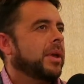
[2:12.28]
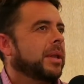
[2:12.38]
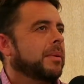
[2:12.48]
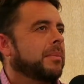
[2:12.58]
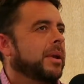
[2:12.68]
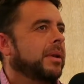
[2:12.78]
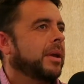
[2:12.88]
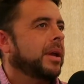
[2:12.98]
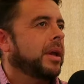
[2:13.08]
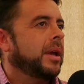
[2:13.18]
allá también,
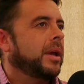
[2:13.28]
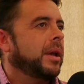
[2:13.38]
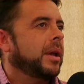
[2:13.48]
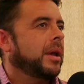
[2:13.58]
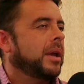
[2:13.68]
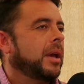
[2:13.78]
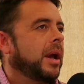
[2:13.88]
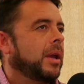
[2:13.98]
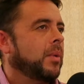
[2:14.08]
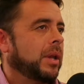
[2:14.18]
eh,
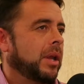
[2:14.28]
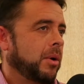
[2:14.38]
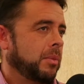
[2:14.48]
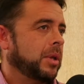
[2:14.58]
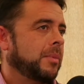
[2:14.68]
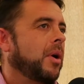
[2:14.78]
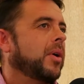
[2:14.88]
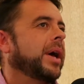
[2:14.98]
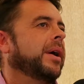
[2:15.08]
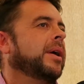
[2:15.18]
al igual que como estamos
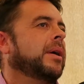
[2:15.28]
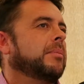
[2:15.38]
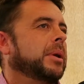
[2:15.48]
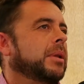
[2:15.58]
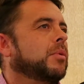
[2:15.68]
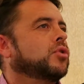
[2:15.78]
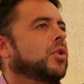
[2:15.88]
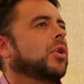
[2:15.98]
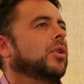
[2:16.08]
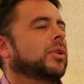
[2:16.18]
ahora, partimos
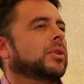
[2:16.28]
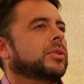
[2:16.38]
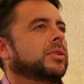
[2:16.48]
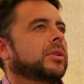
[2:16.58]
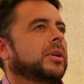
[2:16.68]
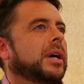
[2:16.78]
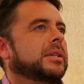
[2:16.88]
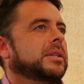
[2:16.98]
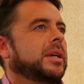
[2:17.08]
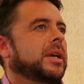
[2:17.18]
solo.
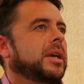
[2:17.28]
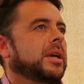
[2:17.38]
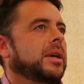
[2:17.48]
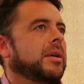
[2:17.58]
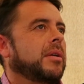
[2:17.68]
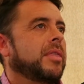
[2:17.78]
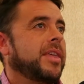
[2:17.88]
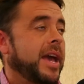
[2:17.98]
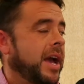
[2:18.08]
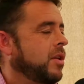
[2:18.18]
Hace
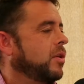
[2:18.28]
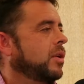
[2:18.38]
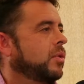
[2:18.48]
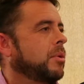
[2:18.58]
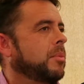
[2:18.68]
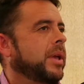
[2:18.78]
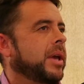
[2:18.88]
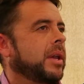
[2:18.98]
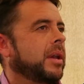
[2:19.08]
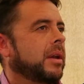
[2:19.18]
10 años que estuvimos allá
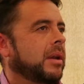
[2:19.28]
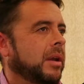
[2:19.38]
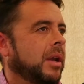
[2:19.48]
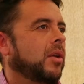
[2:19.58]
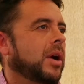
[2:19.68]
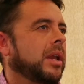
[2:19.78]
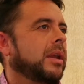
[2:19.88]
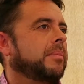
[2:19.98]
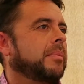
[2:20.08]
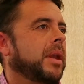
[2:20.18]
en el local
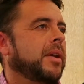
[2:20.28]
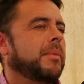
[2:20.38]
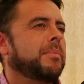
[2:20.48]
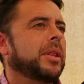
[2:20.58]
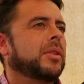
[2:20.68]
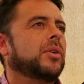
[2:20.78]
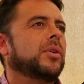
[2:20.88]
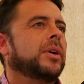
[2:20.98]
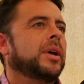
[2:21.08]
en Aníbal Pinto.